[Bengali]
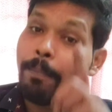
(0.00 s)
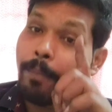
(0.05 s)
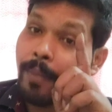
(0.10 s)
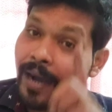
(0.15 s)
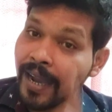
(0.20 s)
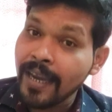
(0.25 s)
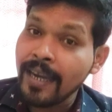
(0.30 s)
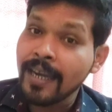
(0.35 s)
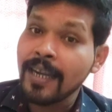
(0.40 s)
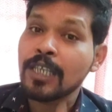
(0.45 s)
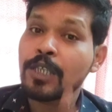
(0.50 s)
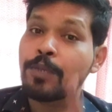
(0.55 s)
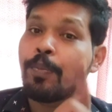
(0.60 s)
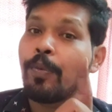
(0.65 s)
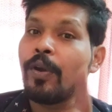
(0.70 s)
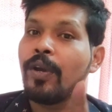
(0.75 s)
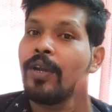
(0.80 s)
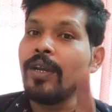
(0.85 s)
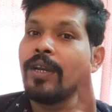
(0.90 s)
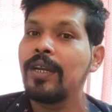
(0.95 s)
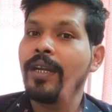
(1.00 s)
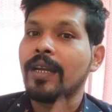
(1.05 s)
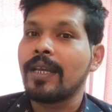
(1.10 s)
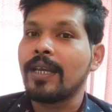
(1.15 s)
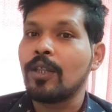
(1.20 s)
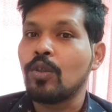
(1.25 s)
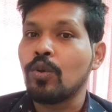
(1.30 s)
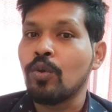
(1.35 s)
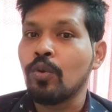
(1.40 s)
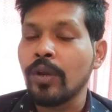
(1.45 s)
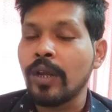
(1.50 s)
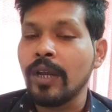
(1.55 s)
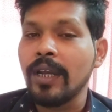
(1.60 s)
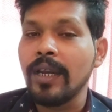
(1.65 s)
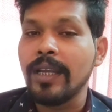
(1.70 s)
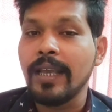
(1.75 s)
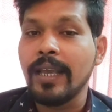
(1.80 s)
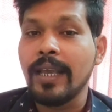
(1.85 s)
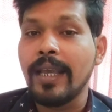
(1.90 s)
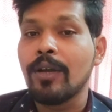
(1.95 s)
মাইনাস পয়েন্টটাকে ধরে
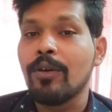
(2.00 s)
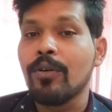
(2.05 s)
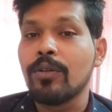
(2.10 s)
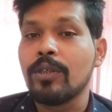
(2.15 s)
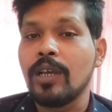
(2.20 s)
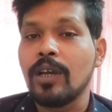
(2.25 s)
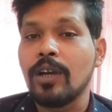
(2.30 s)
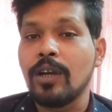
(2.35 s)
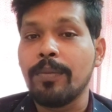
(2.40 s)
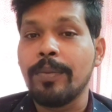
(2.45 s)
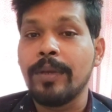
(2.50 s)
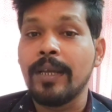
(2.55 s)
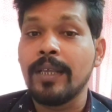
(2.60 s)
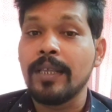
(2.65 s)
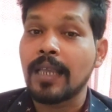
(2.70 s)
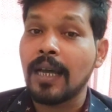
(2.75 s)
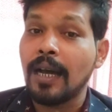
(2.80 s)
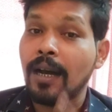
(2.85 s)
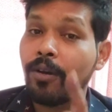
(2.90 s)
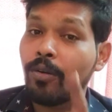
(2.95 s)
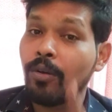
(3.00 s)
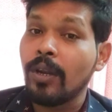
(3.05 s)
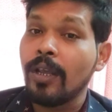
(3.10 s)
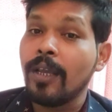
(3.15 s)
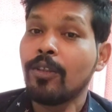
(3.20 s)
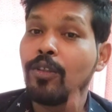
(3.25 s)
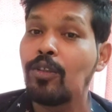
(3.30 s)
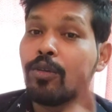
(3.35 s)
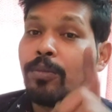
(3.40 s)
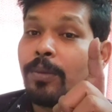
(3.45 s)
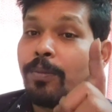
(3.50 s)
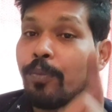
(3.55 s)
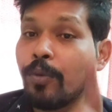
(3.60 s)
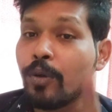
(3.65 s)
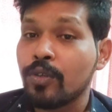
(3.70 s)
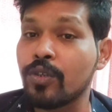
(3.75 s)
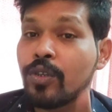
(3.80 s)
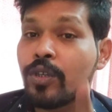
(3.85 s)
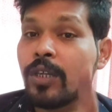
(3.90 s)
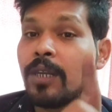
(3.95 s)
নিয়ে এগোতে হবে তাহলেই তুমি
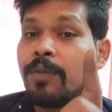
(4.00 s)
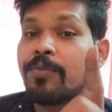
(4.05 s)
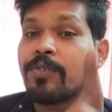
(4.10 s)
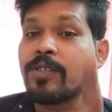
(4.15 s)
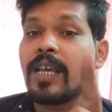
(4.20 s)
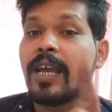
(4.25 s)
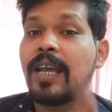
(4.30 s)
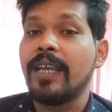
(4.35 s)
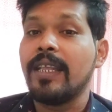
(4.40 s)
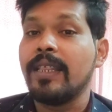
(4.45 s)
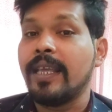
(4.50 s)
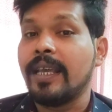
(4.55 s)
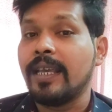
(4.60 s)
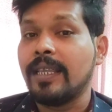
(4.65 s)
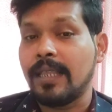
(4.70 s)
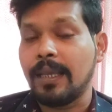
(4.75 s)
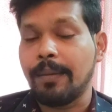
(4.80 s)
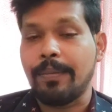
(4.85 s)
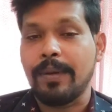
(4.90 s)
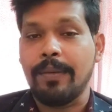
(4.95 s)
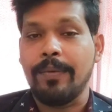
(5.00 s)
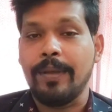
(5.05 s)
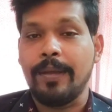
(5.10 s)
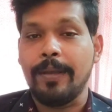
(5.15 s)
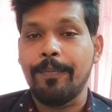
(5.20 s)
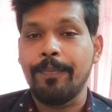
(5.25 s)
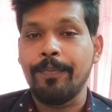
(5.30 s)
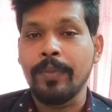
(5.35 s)
পজিটিভ সাইন দেখতে পাবে